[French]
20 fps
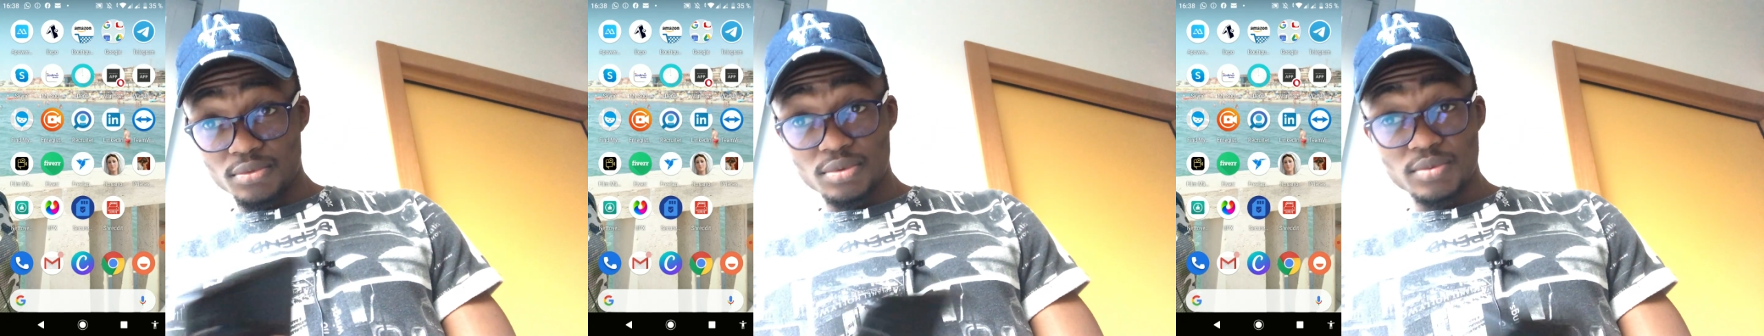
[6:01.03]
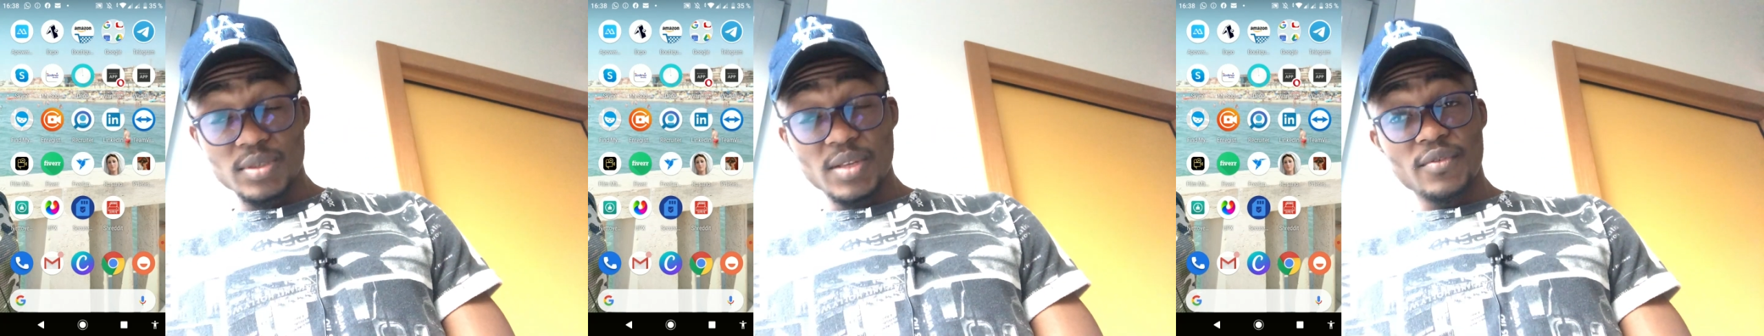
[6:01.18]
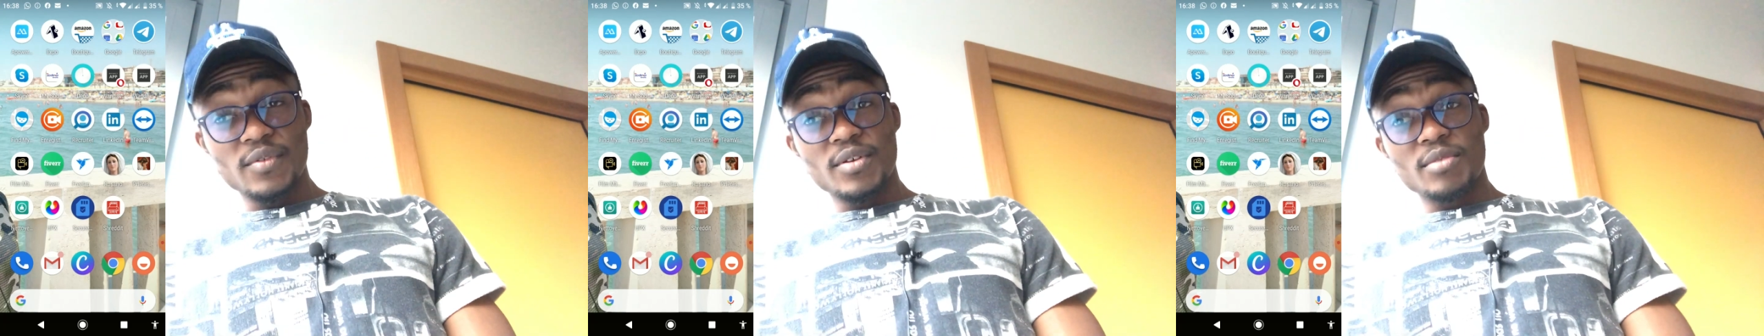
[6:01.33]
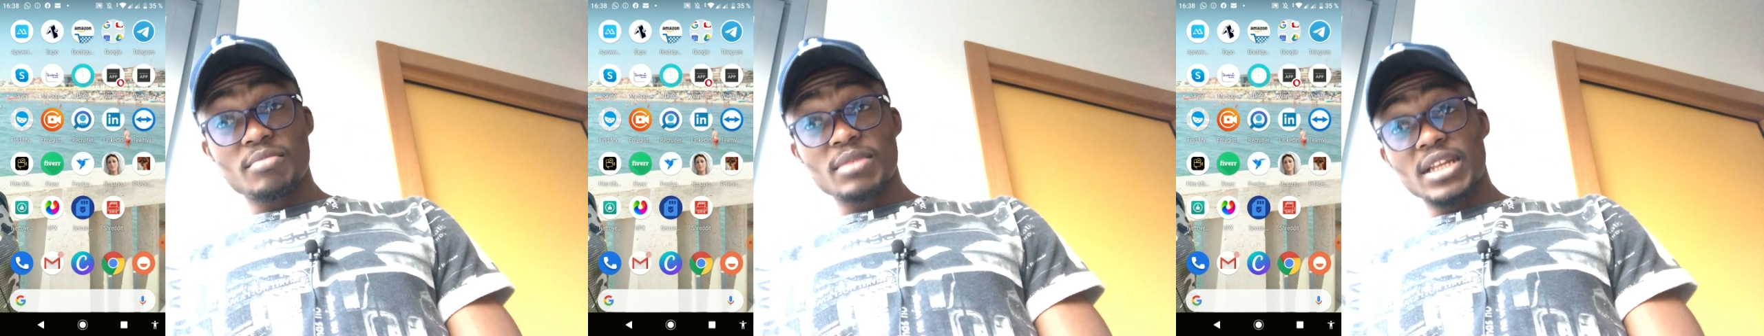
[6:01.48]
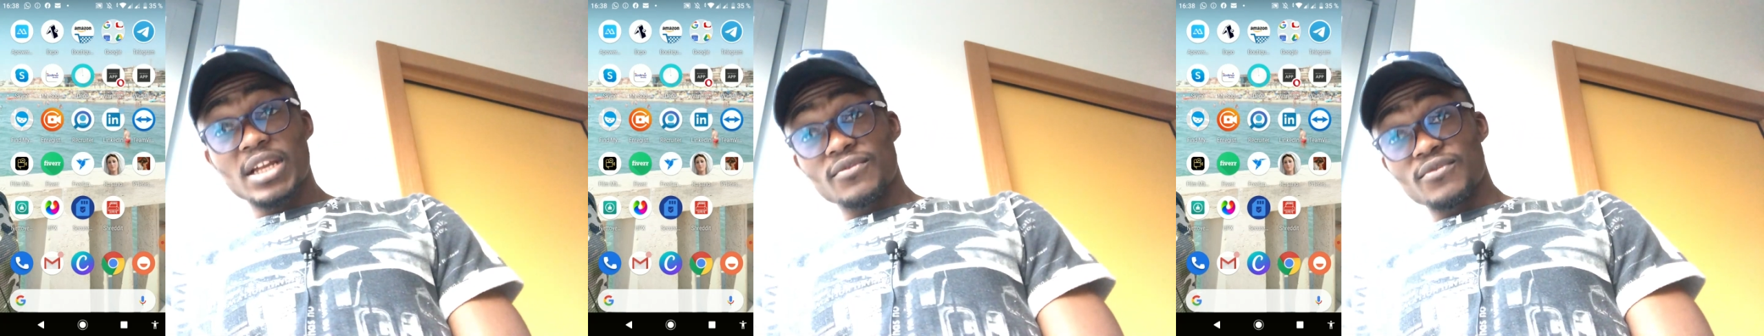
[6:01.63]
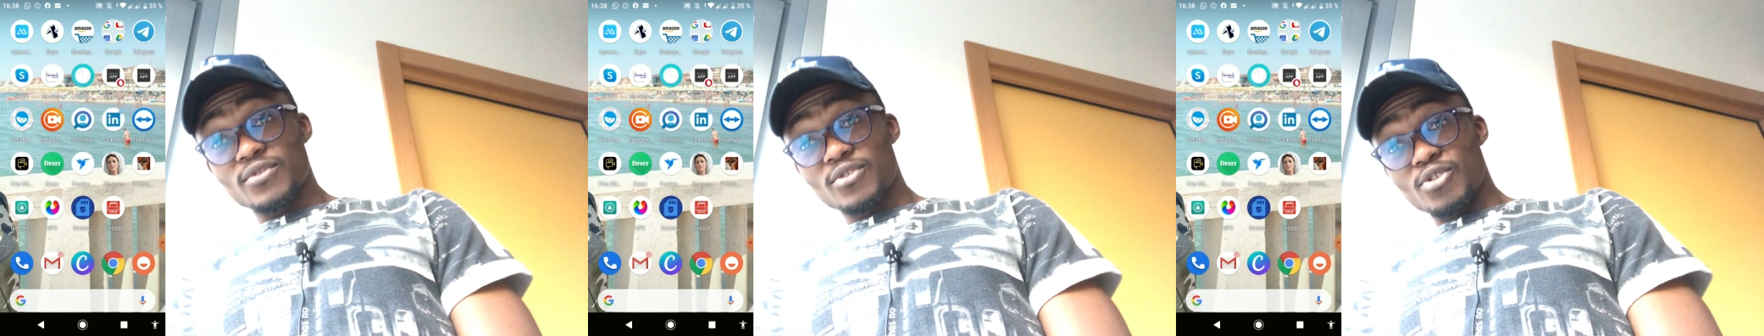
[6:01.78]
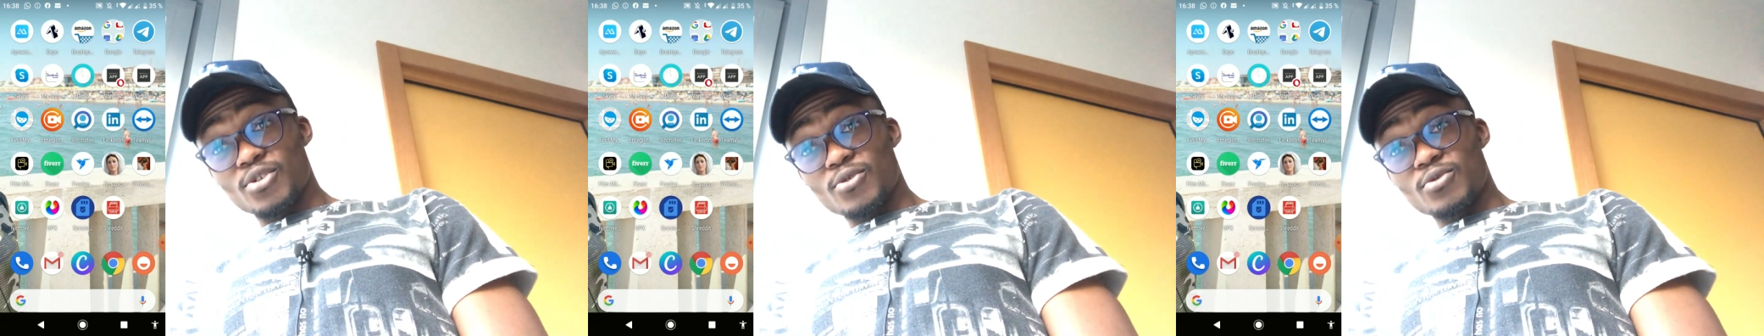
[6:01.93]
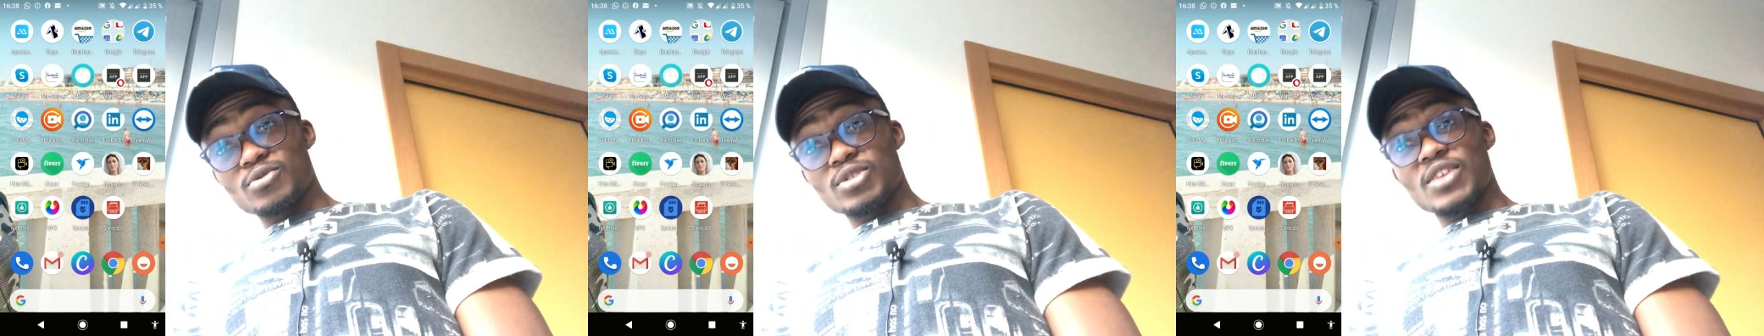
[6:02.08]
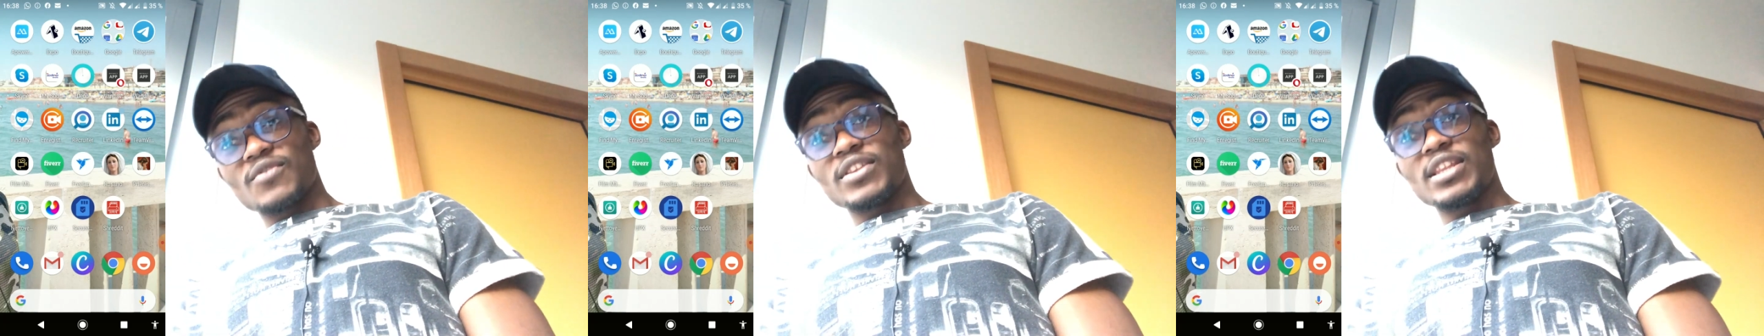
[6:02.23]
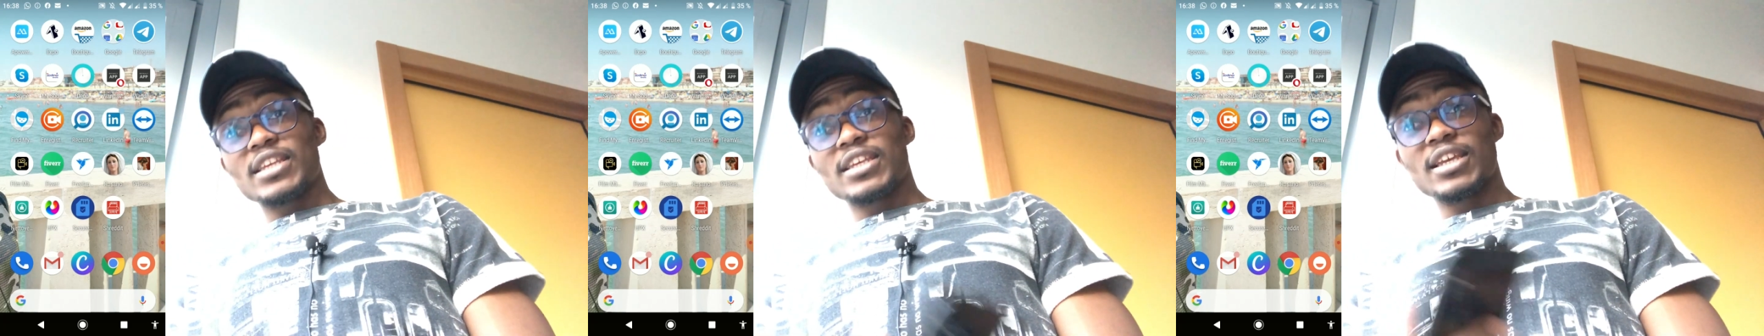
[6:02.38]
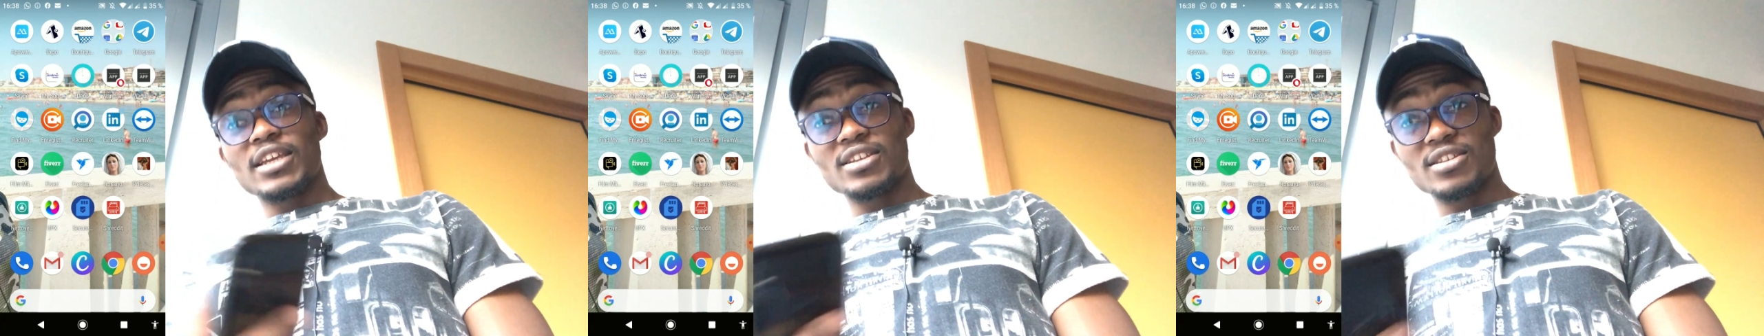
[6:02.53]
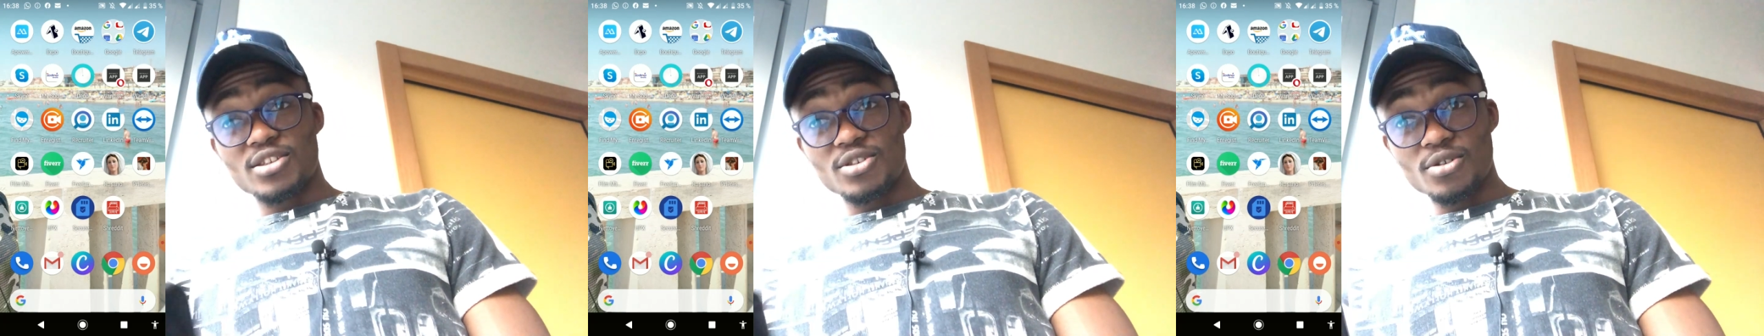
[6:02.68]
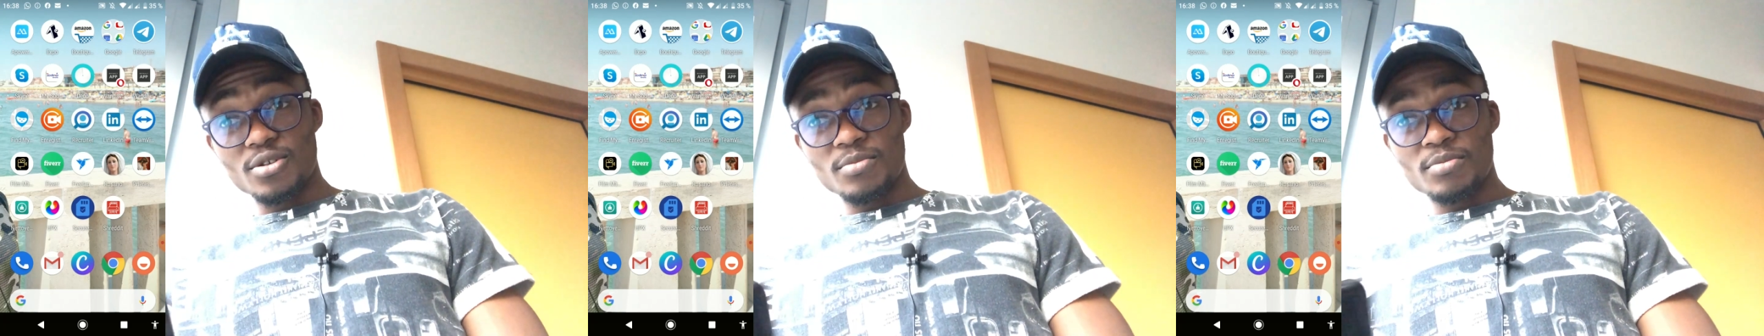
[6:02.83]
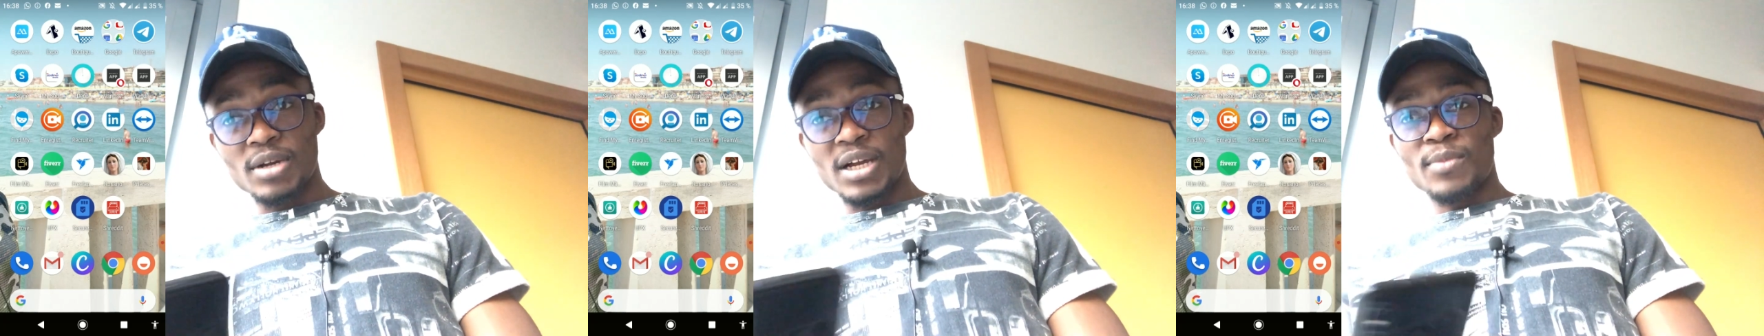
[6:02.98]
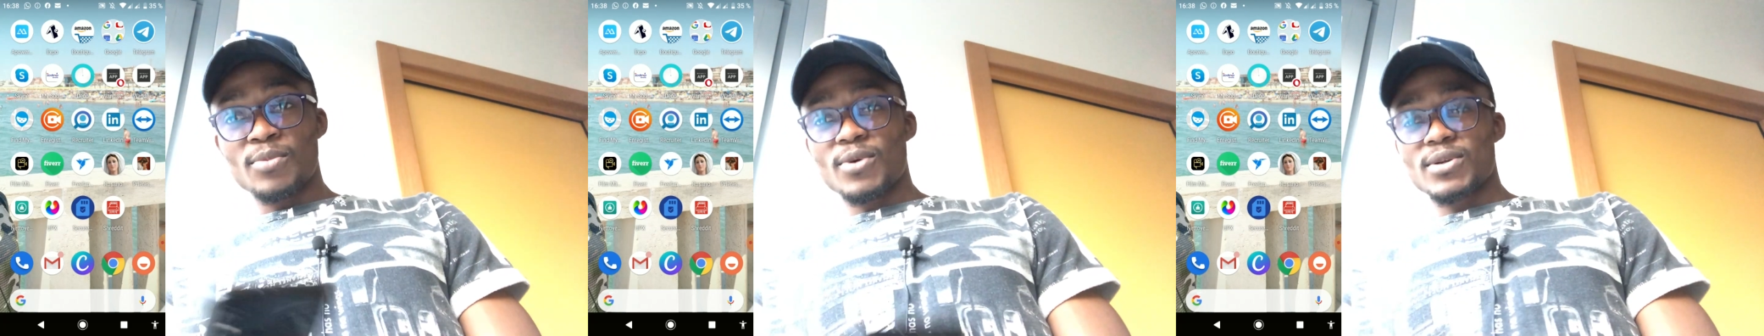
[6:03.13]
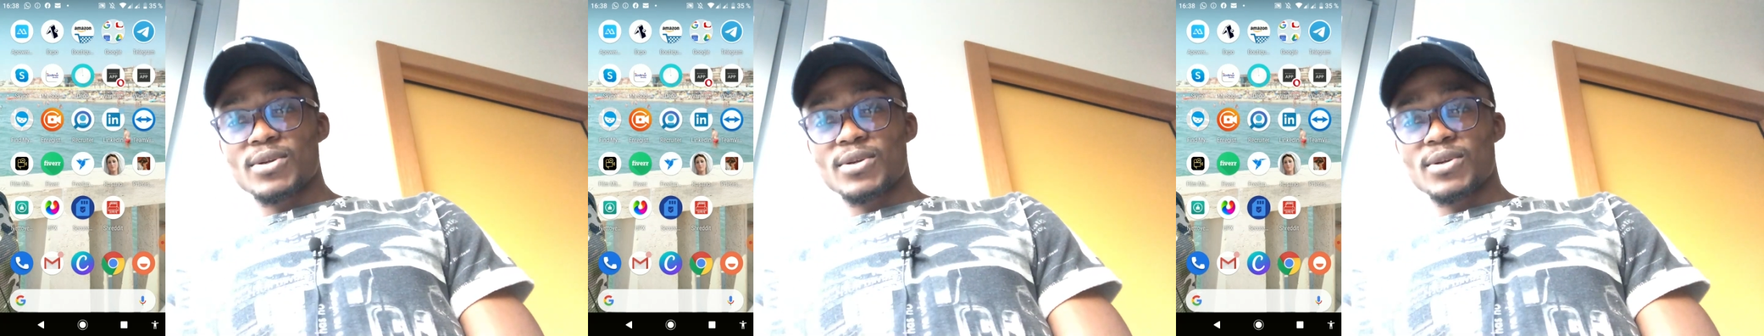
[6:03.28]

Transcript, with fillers: ou si vous avez aimé la vidéo, si vous avez des questions par